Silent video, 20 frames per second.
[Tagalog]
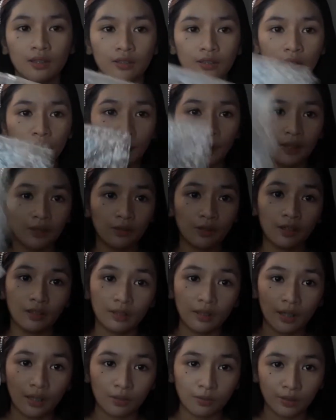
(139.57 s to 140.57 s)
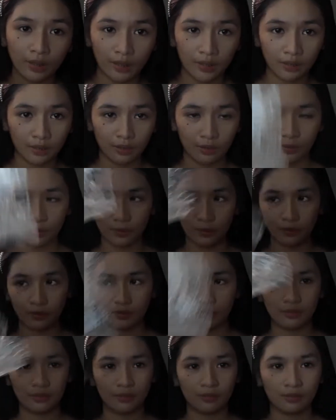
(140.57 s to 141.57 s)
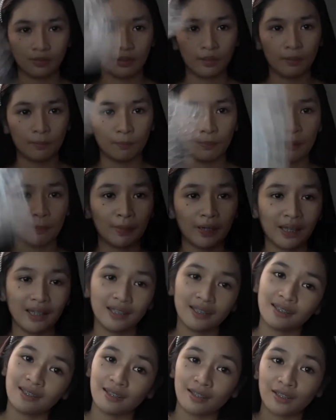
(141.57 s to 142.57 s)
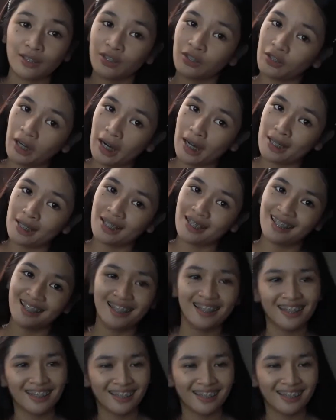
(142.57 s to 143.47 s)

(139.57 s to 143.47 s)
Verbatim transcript: Siyempre, ito itatago natin to pampaalis ng stress.